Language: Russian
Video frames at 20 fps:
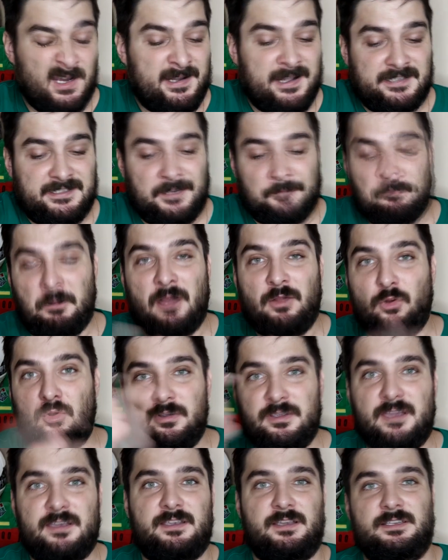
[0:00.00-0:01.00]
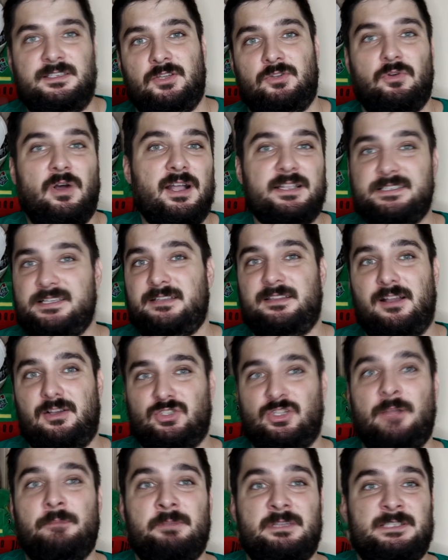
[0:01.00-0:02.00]
Хотя по логике ситуация
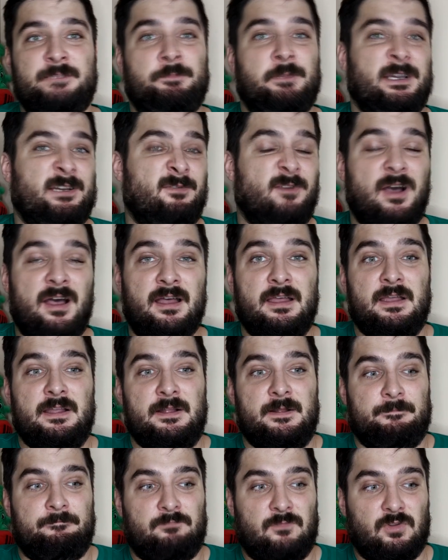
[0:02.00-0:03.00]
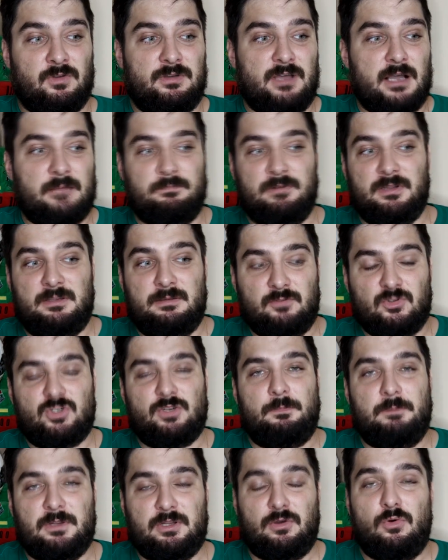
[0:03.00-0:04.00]
должна быть сперва, ну как бы
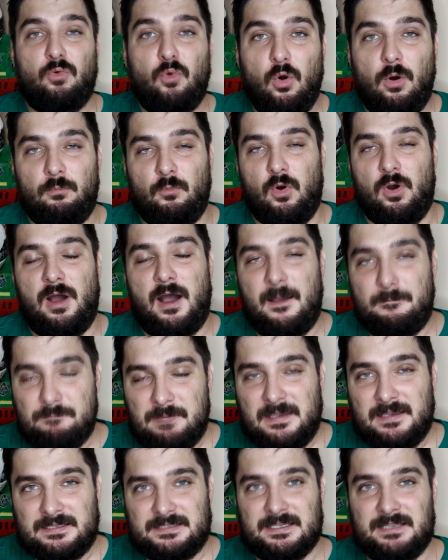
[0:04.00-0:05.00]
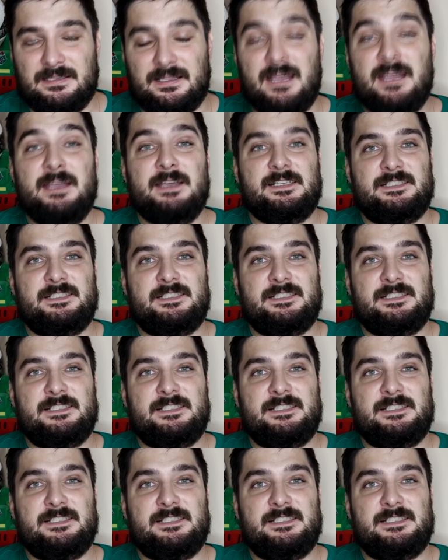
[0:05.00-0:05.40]
немножко по-другому по-другому описано.